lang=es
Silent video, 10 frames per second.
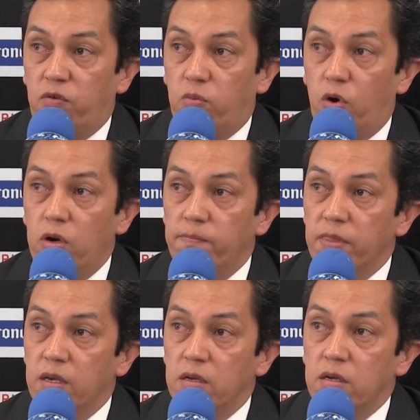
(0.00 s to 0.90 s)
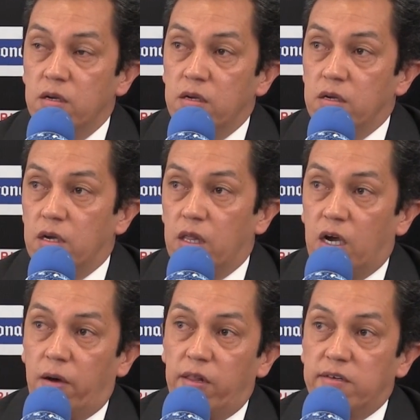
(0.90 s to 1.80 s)
de Fútbol que
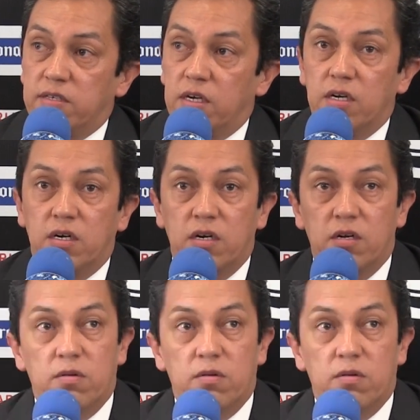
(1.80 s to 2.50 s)
dejaba de ser